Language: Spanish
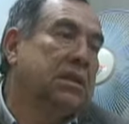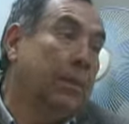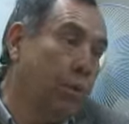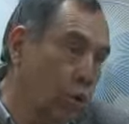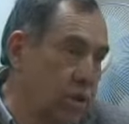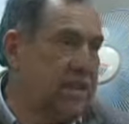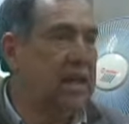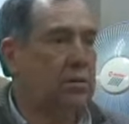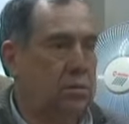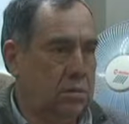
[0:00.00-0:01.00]
Tampoco es
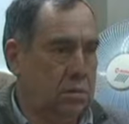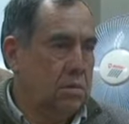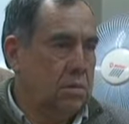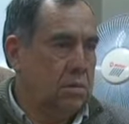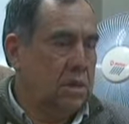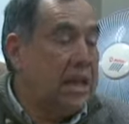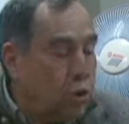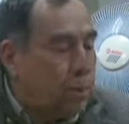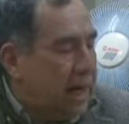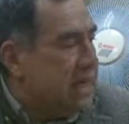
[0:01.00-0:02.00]
cierto
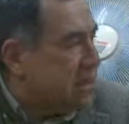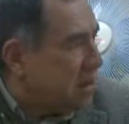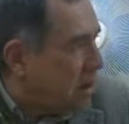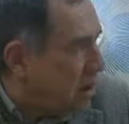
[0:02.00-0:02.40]
es un país